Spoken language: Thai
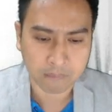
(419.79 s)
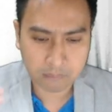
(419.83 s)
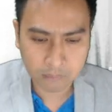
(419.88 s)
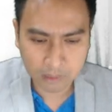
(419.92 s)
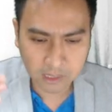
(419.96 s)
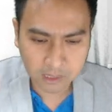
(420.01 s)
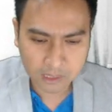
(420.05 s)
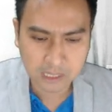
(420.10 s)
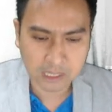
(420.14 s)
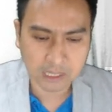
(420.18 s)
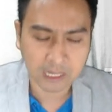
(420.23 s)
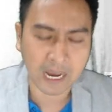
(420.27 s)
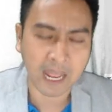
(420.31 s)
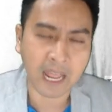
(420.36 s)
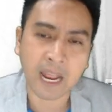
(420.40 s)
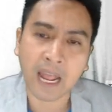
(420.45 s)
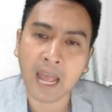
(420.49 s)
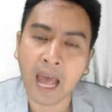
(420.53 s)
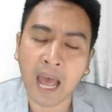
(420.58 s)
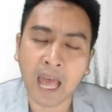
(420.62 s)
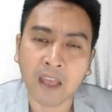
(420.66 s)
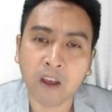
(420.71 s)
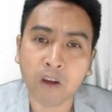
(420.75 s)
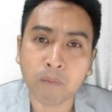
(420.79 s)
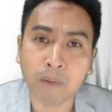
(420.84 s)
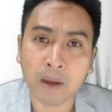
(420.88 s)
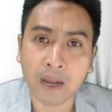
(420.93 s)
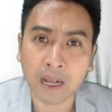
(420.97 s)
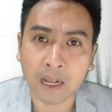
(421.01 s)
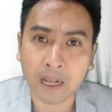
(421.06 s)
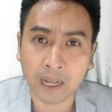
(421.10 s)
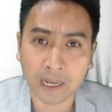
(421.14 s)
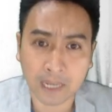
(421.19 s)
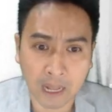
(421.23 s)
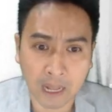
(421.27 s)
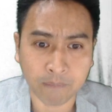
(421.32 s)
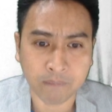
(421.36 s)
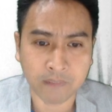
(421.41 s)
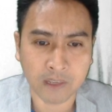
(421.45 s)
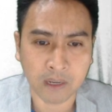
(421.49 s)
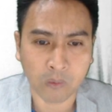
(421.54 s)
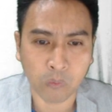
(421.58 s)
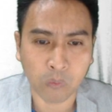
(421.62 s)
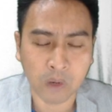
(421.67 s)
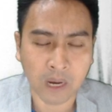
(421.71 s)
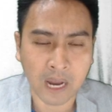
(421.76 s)
มันจะเกิดแรงขายออกมากระหอ
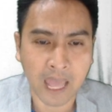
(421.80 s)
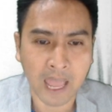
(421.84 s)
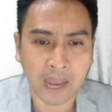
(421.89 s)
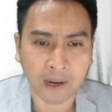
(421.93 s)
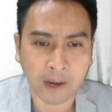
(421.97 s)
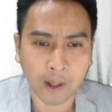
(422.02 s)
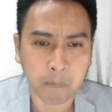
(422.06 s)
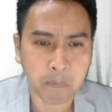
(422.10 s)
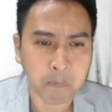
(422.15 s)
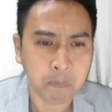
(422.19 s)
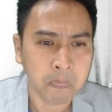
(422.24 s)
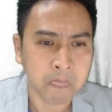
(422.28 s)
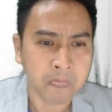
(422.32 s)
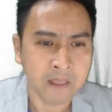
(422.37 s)
ย่างรุนแรงนะ